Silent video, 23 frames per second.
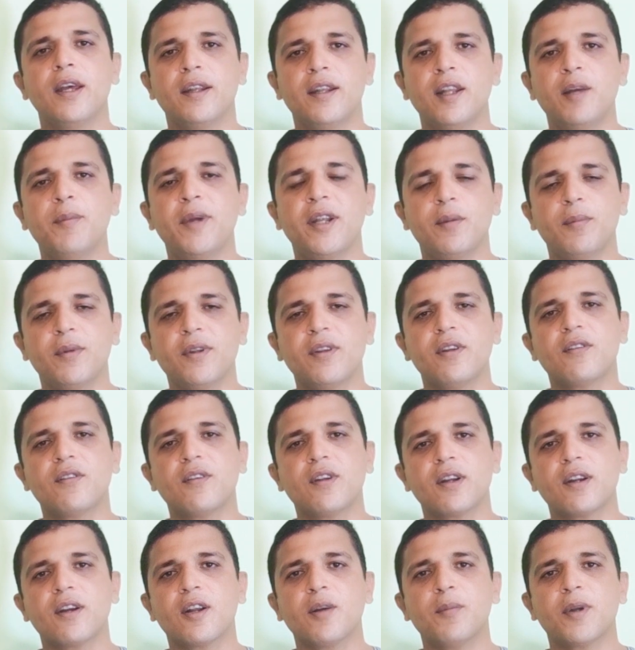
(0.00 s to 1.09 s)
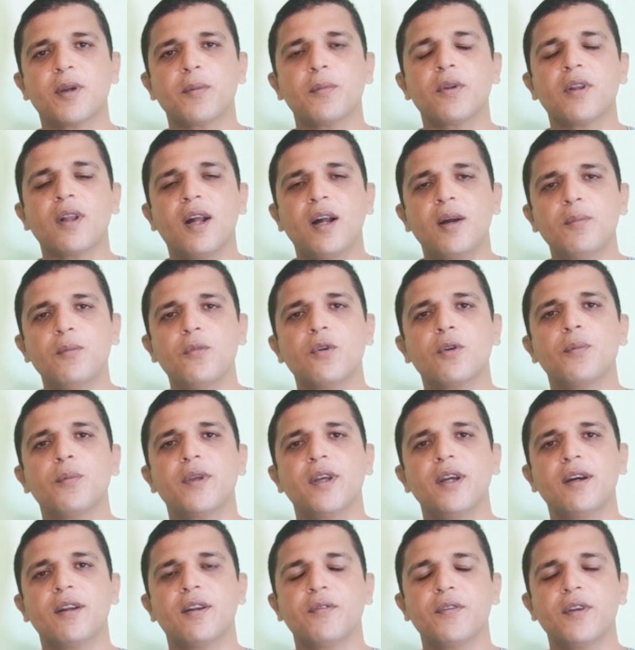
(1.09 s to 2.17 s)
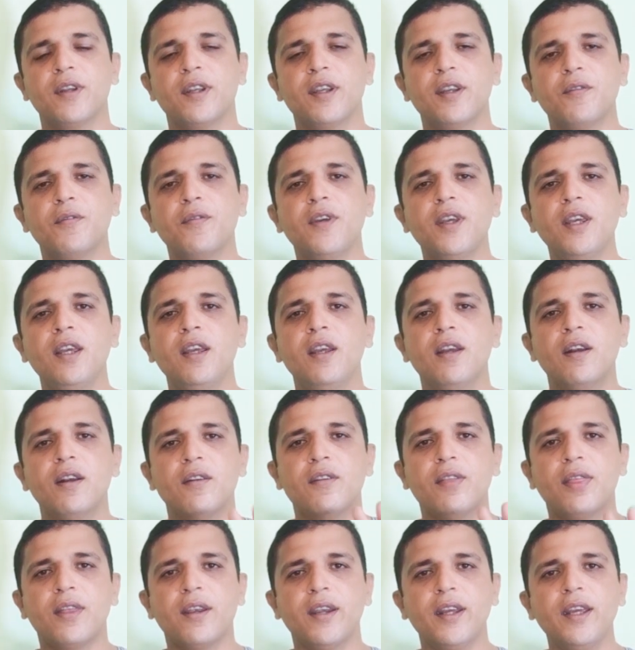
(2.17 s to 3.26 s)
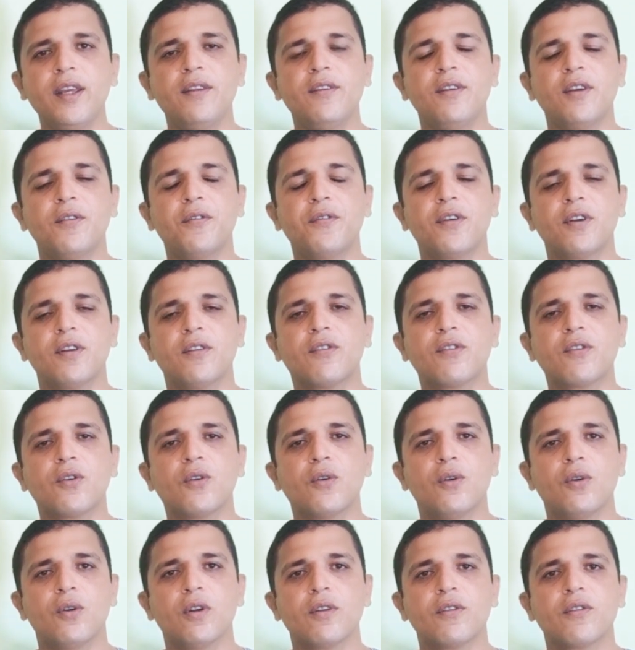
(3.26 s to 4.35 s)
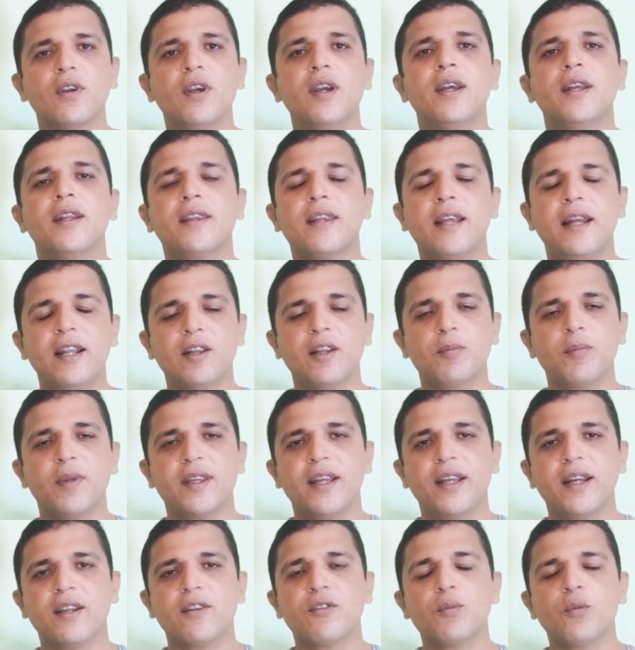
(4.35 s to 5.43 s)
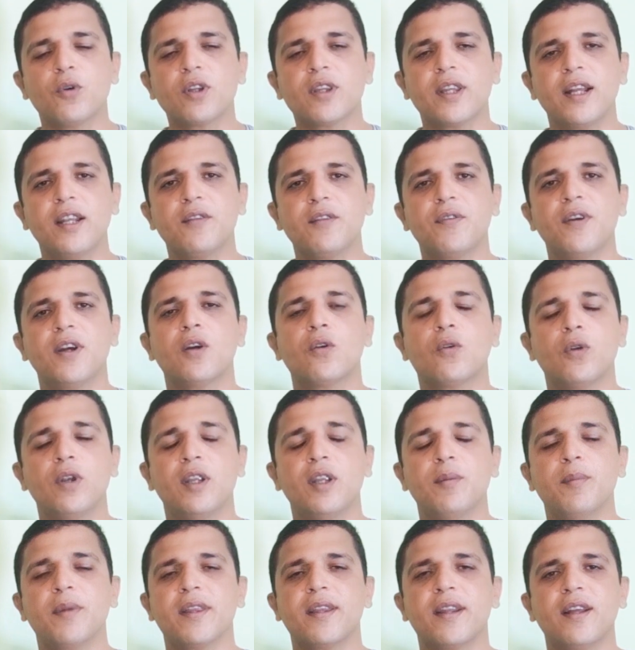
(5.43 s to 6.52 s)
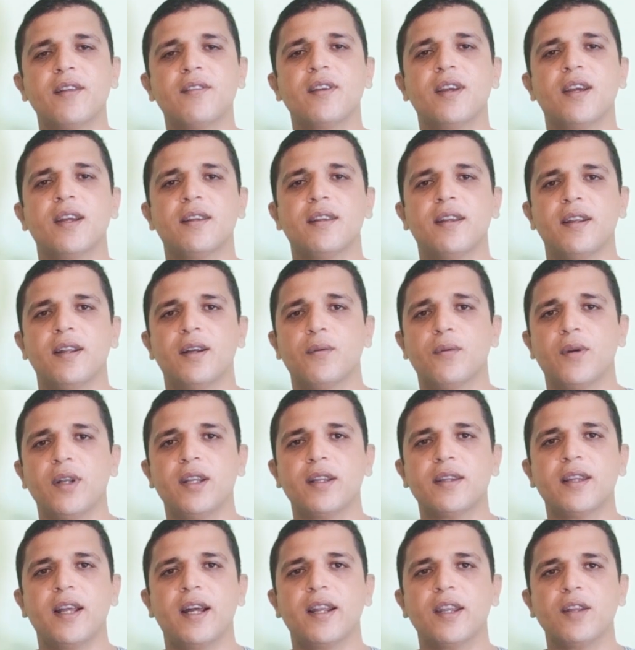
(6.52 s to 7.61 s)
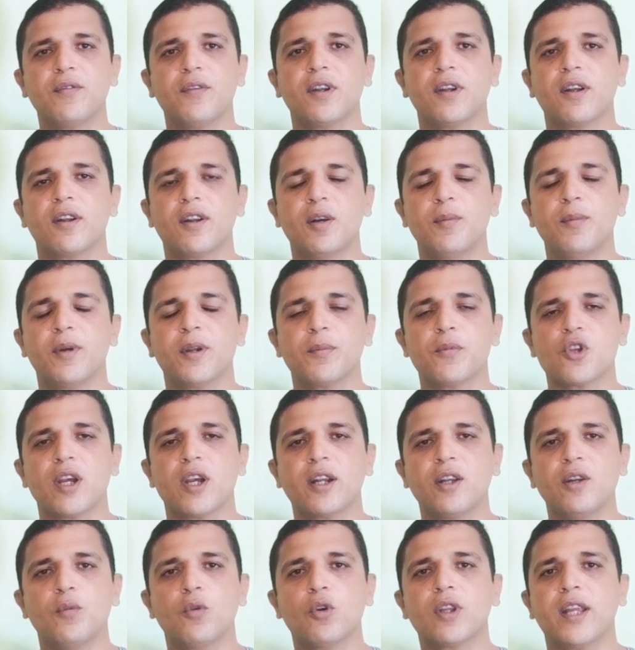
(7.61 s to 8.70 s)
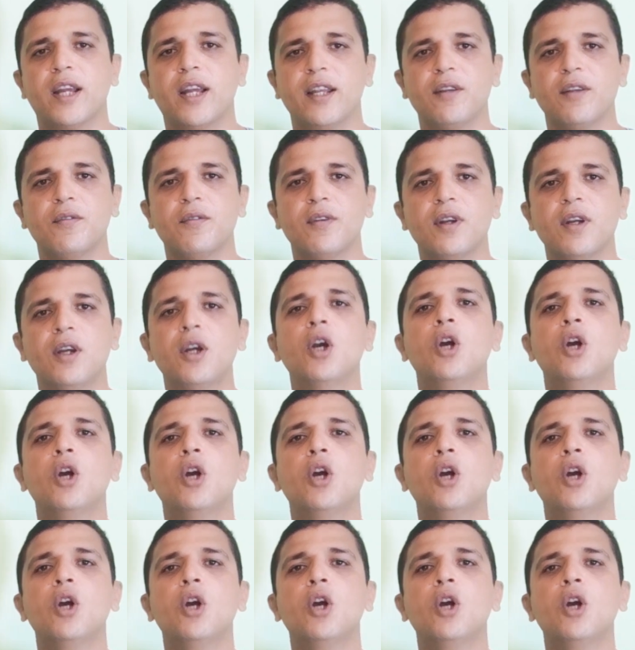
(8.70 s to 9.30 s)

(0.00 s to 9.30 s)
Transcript: انما اللي بيدرس الجرامر بتعمق بيعرف ان في 3 different schools ثلاث مدارس مختلفه كل مدرسه تناولت تعريف الجرامر بشكل مختلف